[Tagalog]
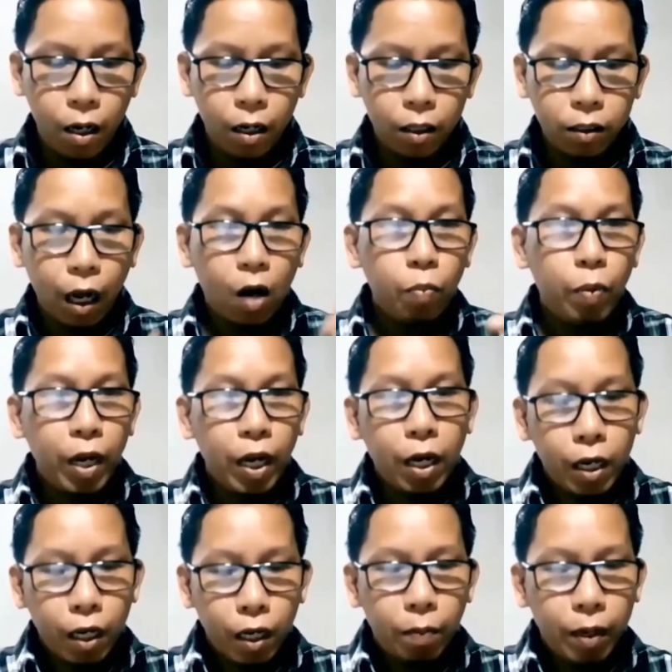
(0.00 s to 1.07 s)

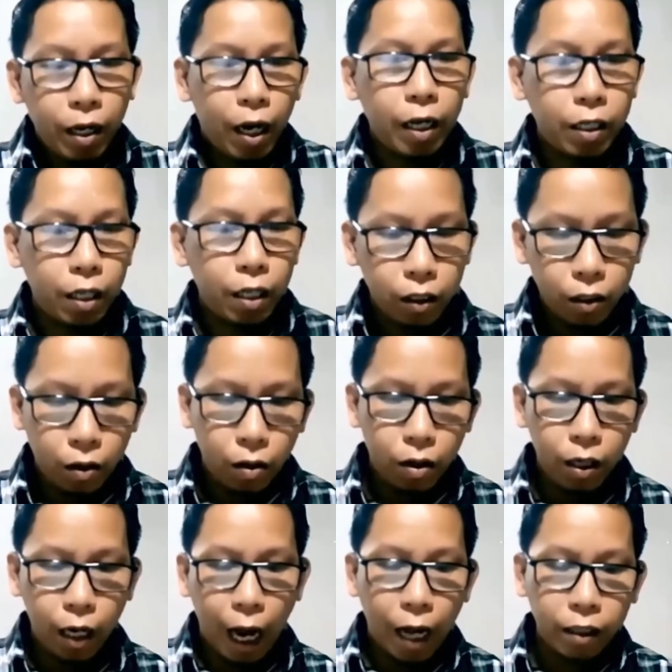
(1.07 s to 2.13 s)
tagabiling ibinigay dito
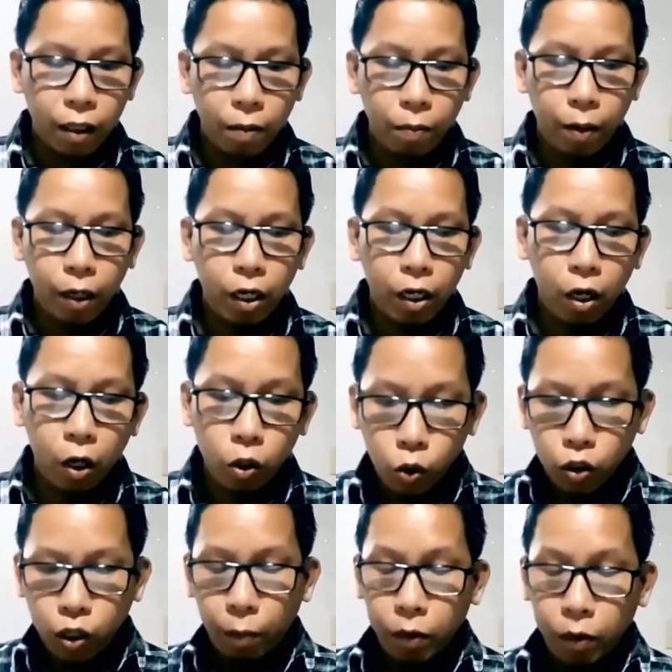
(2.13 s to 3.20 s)
ng ating Panginoong Hesus
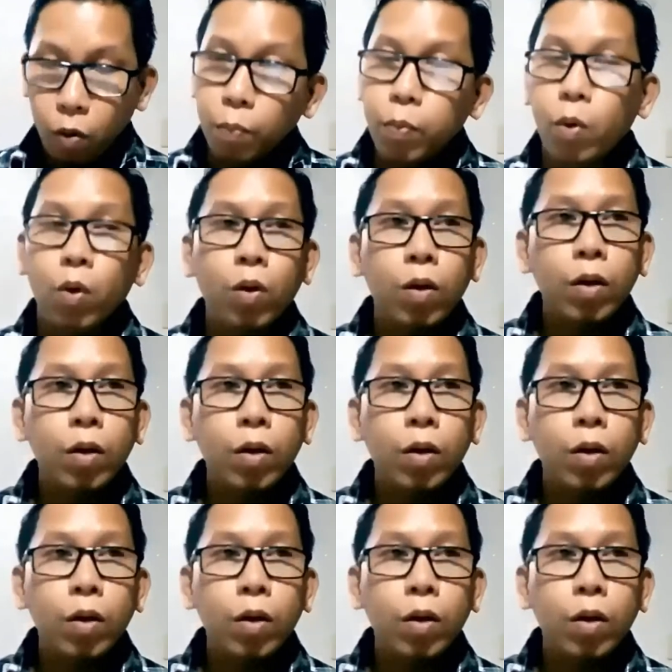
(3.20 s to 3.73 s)
sa pitumpu